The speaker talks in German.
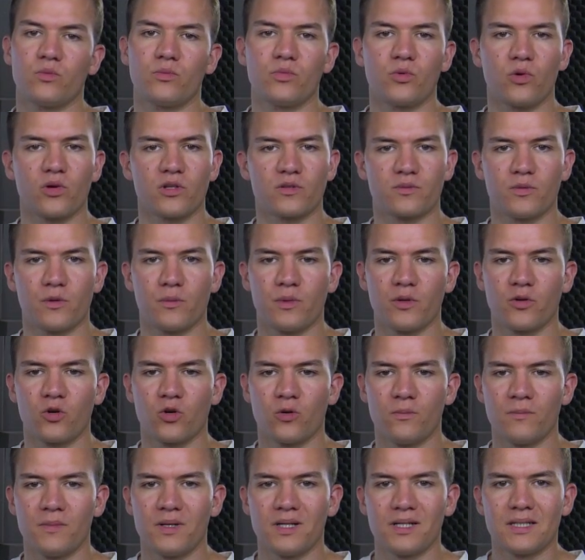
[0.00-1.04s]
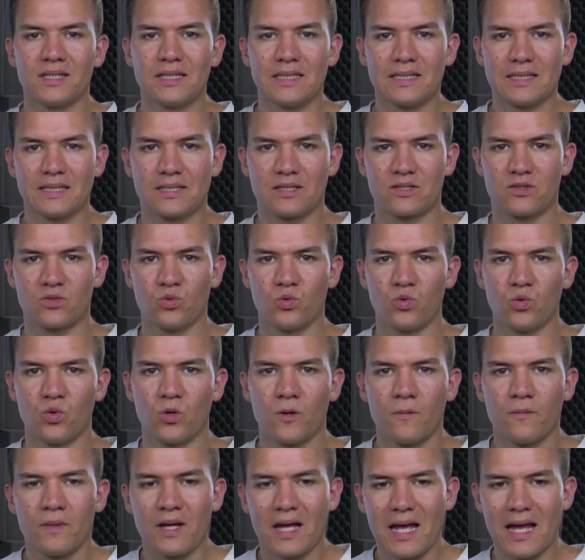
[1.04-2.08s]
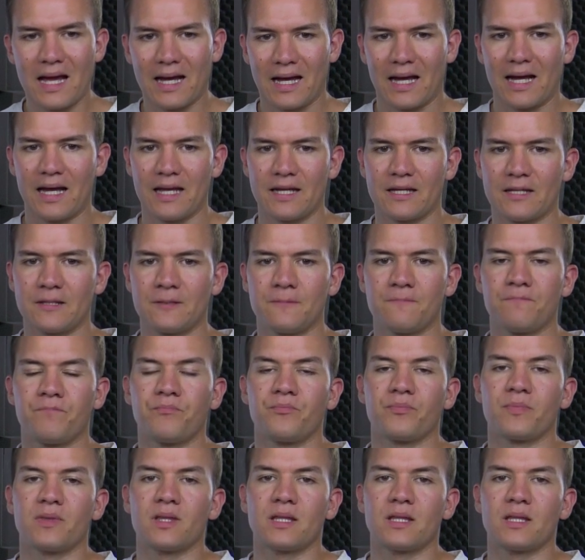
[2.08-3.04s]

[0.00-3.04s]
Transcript: um ein neues Publikum zu erreichen,